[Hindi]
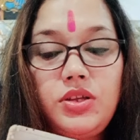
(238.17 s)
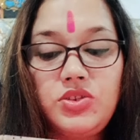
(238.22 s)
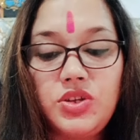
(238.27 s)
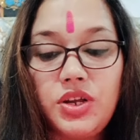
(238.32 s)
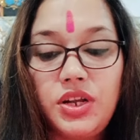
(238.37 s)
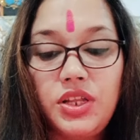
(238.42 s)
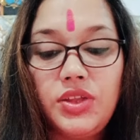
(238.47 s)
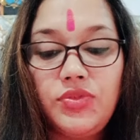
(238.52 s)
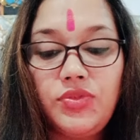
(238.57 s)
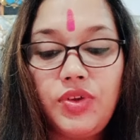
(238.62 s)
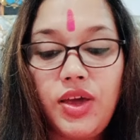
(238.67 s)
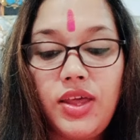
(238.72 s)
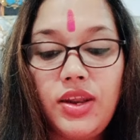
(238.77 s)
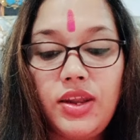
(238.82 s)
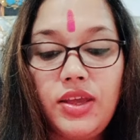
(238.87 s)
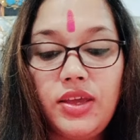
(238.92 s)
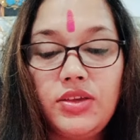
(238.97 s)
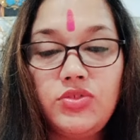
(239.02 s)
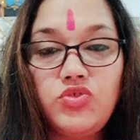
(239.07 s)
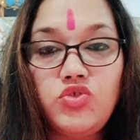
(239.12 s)
शनिदेव कह
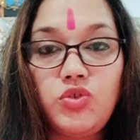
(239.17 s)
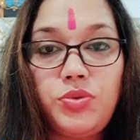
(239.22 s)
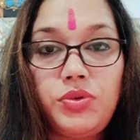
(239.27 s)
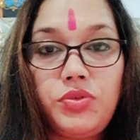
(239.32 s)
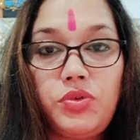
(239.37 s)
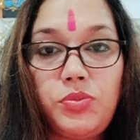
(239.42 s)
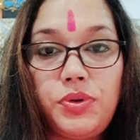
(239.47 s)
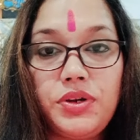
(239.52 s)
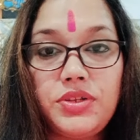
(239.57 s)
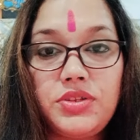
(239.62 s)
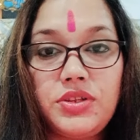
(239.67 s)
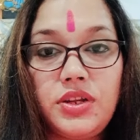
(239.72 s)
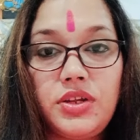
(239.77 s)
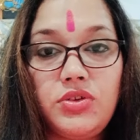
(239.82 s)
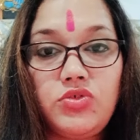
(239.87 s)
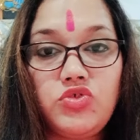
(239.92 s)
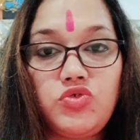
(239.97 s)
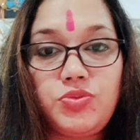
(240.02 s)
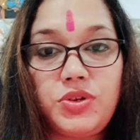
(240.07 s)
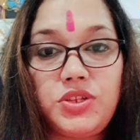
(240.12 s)
रहे हैं जो भी वो पर्सन है
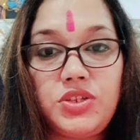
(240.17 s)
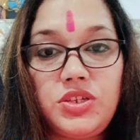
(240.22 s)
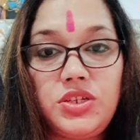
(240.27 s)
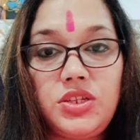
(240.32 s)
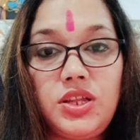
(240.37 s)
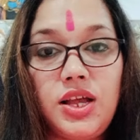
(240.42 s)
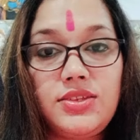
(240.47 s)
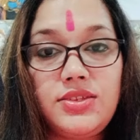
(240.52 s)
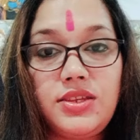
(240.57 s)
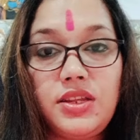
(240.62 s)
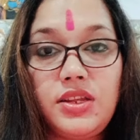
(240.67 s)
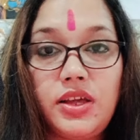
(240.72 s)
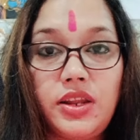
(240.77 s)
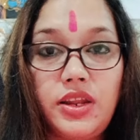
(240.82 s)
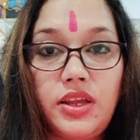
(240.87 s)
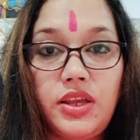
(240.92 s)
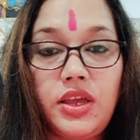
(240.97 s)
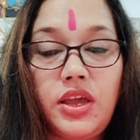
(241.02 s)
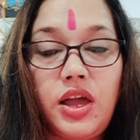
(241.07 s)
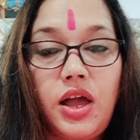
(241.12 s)
पर जीत हासिल
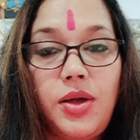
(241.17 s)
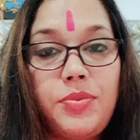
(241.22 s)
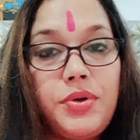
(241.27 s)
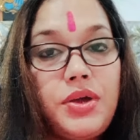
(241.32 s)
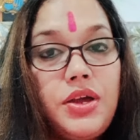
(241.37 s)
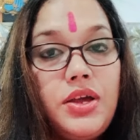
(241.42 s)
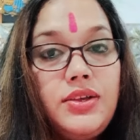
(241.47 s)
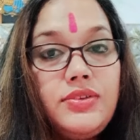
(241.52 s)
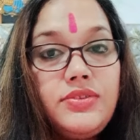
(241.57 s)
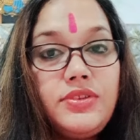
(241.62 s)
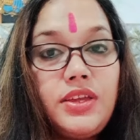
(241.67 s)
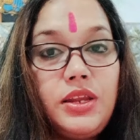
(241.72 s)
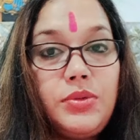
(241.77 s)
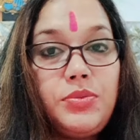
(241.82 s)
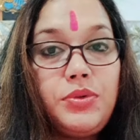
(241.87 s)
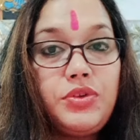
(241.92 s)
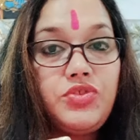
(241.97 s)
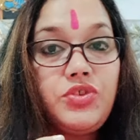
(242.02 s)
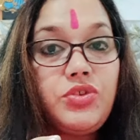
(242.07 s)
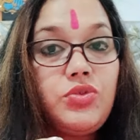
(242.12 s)
करेंगे आप
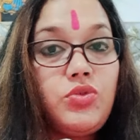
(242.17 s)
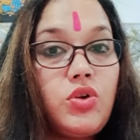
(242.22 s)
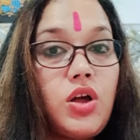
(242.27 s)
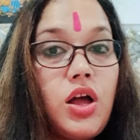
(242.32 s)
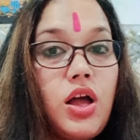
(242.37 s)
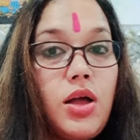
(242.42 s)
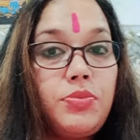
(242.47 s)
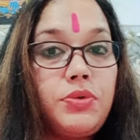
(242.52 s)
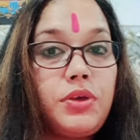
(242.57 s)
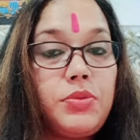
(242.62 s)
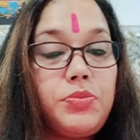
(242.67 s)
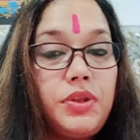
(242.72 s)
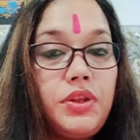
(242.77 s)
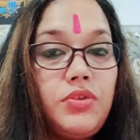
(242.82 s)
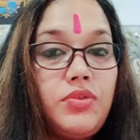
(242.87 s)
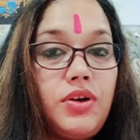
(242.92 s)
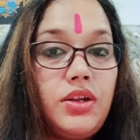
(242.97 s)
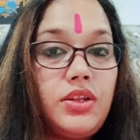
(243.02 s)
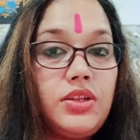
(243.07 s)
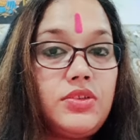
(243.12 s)
सेलिब्रेशन होगा आपके
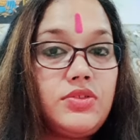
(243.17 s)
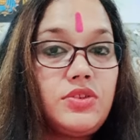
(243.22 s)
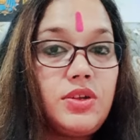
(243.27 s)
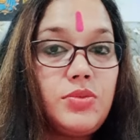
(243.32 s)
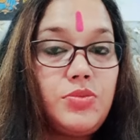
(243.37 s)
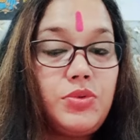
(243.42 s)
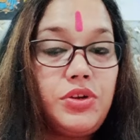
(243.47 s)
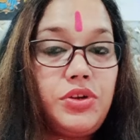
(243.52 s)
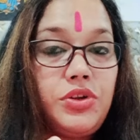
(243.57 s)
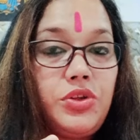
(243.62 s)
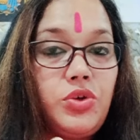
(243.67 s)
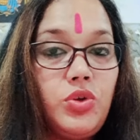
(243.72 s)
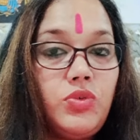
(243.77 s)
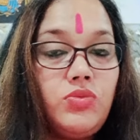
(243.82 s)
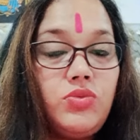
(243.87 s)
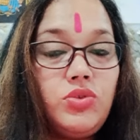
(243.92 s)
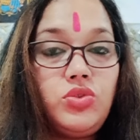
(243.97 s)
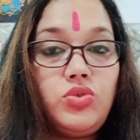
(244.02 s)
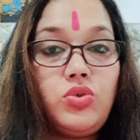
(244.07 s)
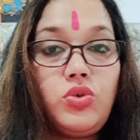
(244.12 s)
परिवार की स्टेबिलिटी को
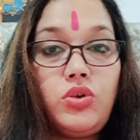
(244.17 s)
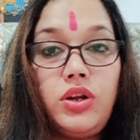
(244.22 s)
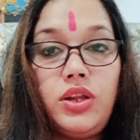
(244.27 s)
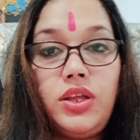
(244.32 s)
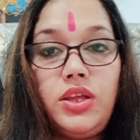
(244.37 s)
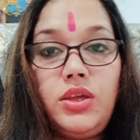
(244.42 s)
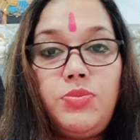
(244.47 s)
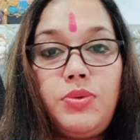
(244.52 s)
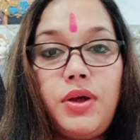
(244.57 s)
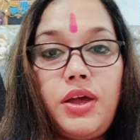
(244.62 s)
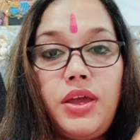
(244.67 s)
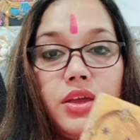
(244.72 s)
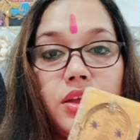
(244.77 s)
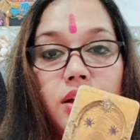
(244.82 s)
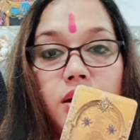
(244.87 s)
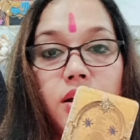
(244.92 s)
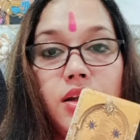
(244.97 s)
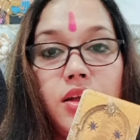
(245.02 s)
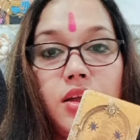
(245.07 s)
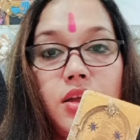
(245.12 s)
वो तोड़ नहीं
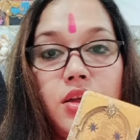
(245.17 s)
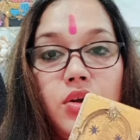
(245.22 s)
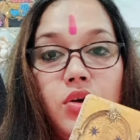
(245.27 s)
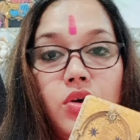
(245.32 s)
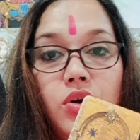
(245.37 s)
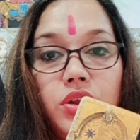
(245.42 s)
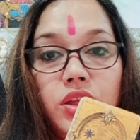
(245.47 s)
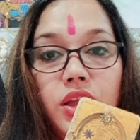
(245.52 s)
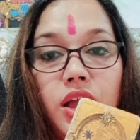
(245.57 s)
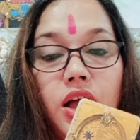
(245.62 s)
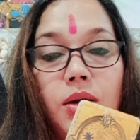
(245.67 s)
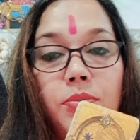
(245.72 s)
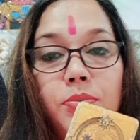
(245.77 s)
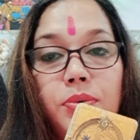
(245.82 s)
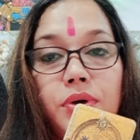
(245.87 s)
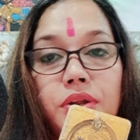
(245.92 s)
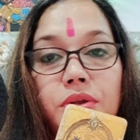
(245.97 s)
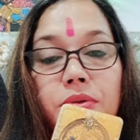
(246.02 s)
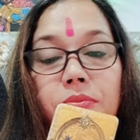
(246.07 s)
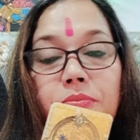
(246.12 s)
पाएगा और यहाँ
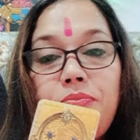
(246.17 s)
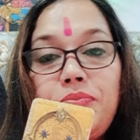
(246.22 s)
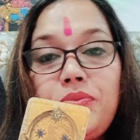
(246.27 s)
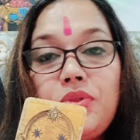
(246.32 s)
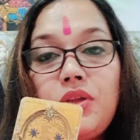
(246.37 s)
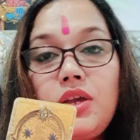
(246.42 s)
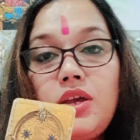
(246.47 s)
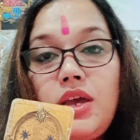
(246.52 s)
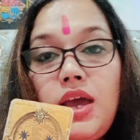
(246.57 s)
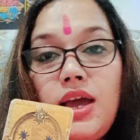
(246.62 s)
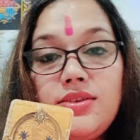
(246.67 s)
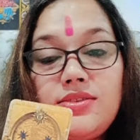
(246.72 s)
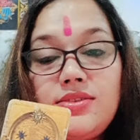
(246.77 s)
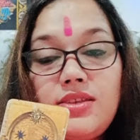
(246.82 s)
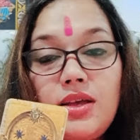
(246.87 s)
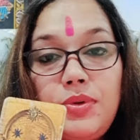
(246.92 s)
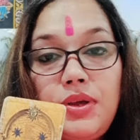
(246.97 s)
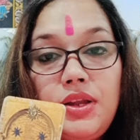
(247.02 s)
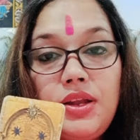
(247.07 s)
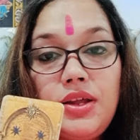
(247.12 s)
पर
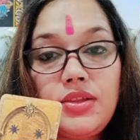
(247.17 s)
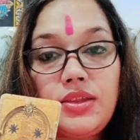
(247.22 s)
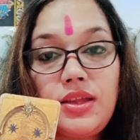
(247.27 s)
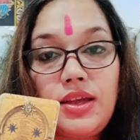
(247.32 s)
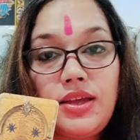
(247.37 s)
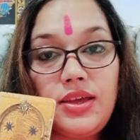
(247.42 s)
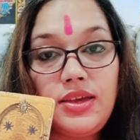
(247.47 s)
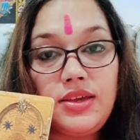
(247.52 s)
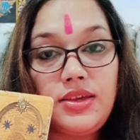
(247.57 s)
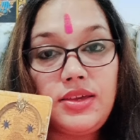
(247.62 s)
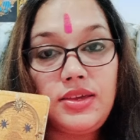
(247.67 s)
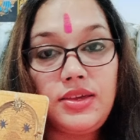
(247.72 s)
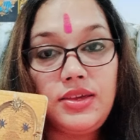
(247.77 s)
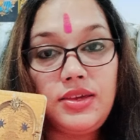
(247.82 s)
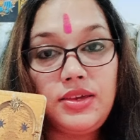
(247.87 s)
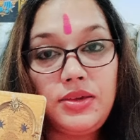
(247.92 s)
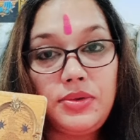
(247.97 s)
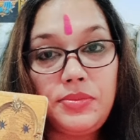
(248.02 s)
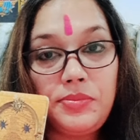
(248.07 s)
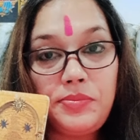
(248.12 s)
ऐसा भी लगता है
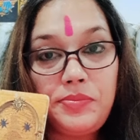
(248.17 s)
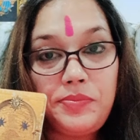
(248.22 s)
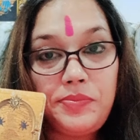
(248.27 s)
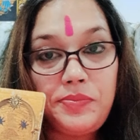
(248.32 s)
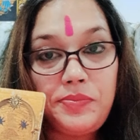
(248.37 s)
कि